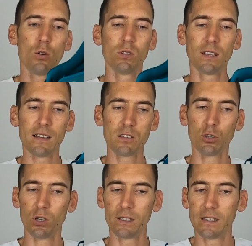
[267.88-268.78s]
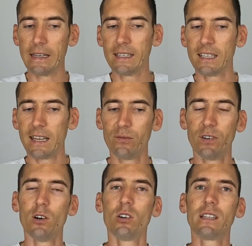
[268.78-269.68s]
und das soll, denke ich,
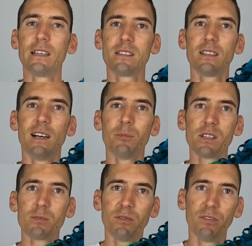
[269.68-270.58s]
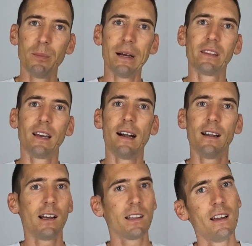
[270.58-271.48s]
einfach auch den Sinn haben, dass man viel
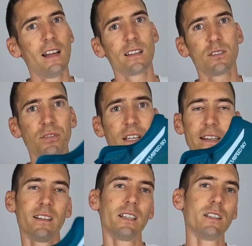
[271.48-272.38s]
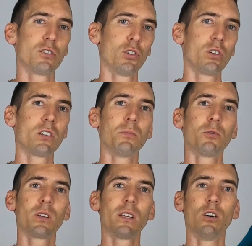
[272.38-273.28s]
Material hat, dass viel Energie
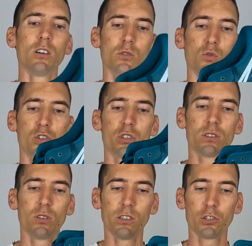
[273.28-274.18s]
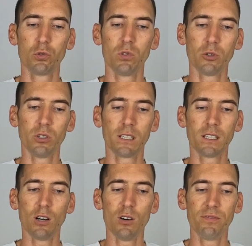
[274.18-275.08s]
zurückkommt und genau so soll der Schuh natürlich
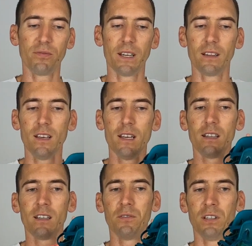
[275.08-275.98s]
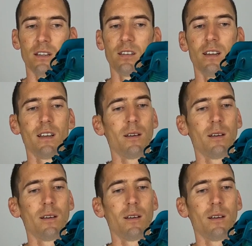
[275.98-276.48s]
gelaufen werden. Der wird